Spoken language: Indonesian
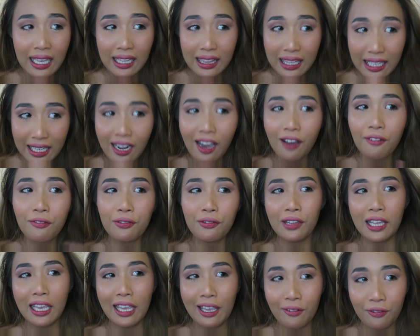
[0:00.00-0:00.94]
tidak
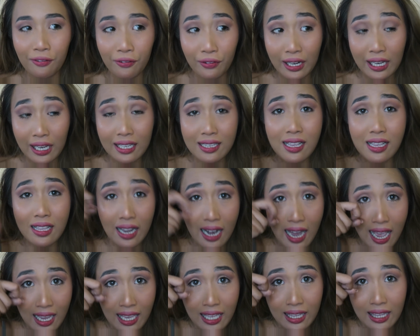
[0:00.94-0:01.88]
flake free
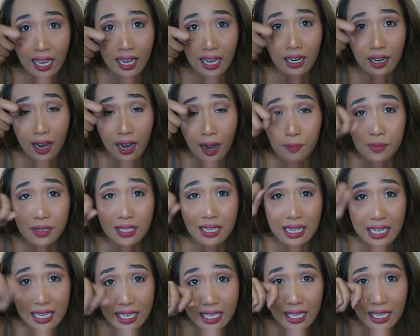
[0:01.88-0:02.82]
Setelah kita ngerap
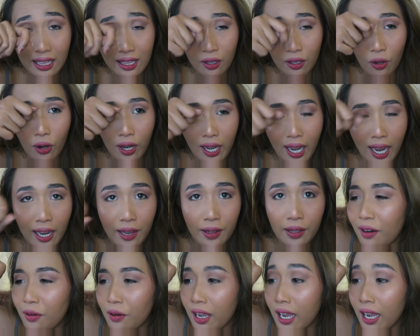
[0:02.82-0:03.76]
sedikit, oke? Okay?
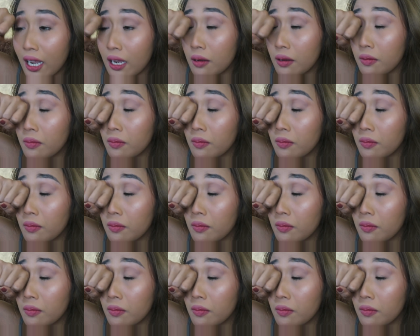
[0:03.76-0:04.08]
Oke? Okay?